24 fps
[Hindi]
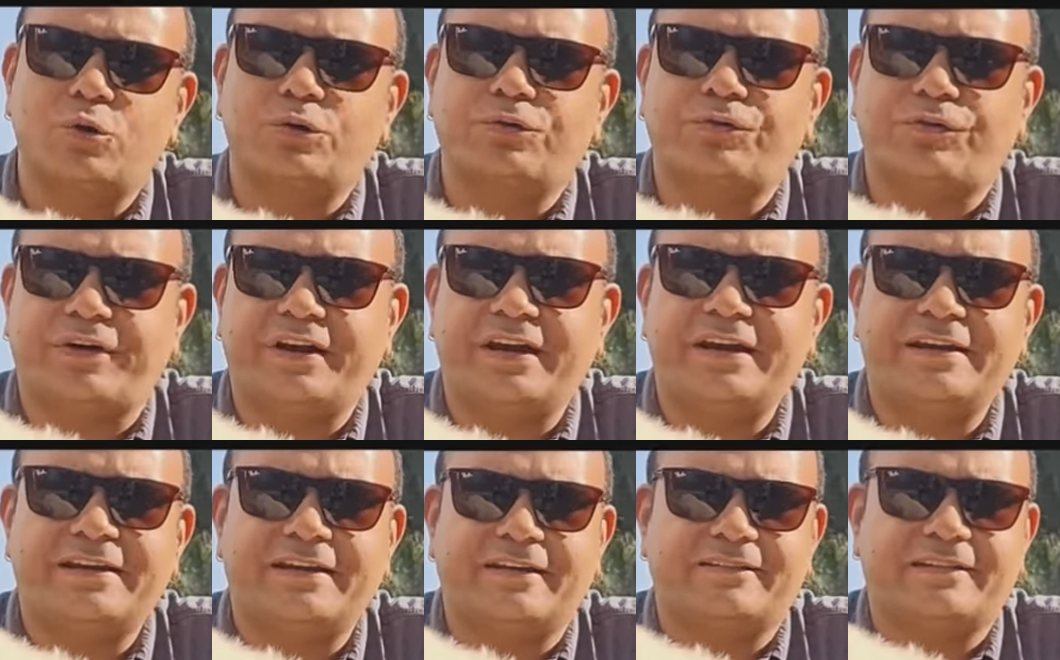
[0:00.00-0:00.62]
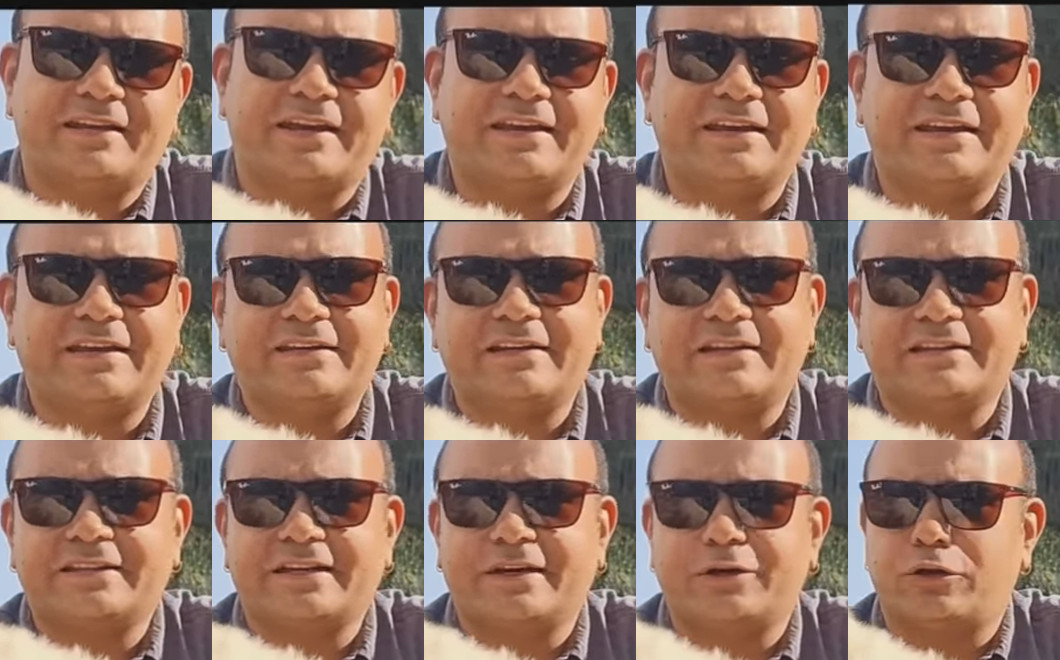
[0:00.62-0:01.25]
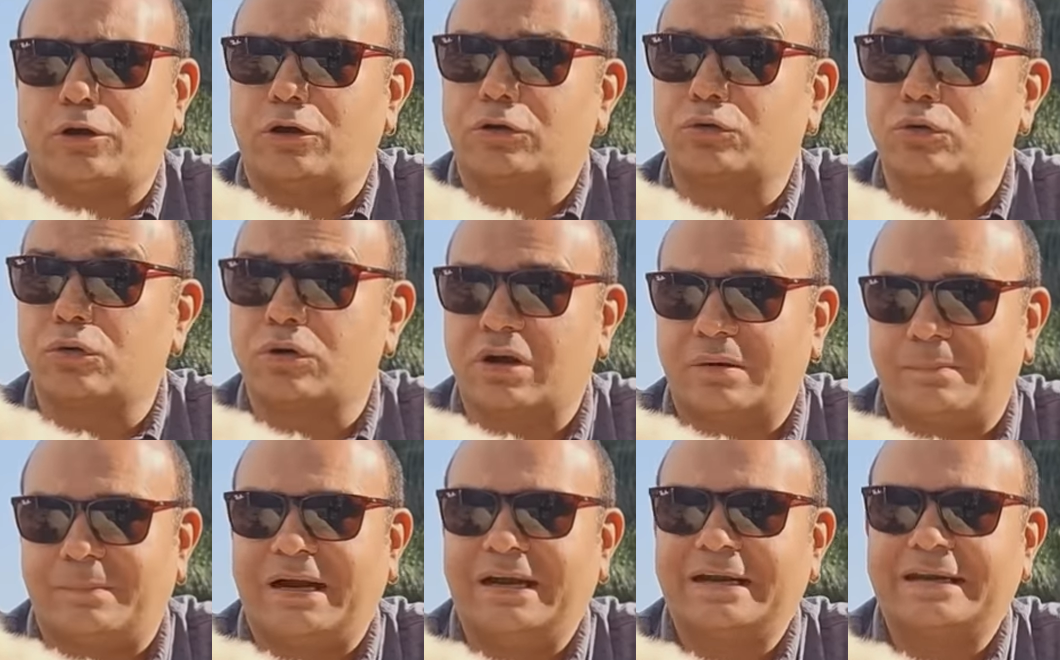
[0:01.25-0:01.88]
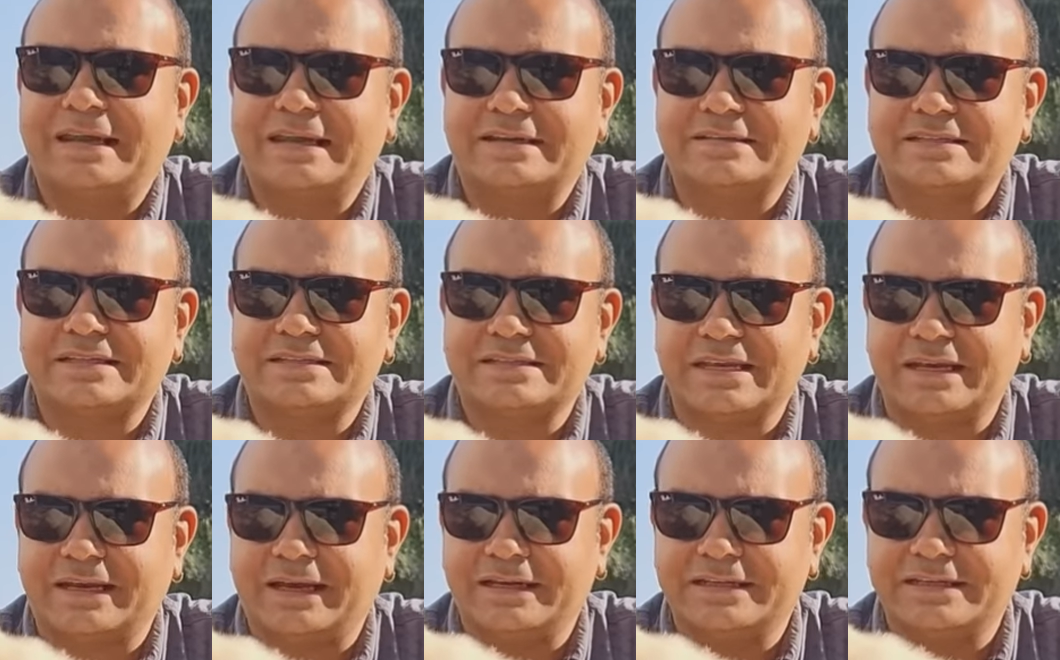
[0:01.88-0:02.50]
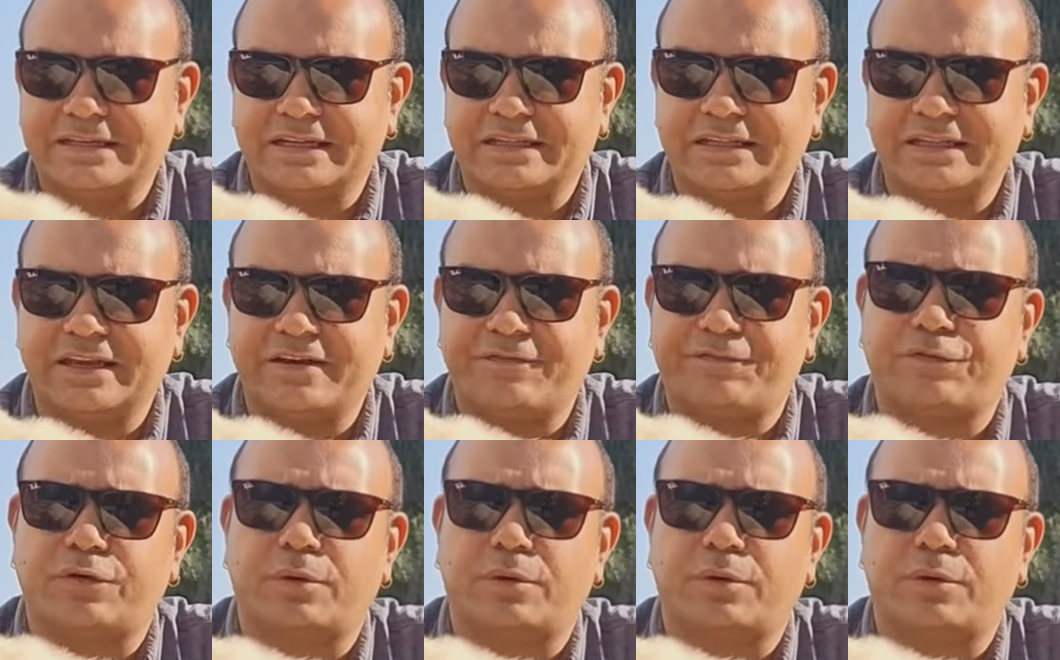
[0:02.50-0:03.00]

को ट्रेन कैसे किया जाता है डॉग को कमांड कैसे सिखाई जाती है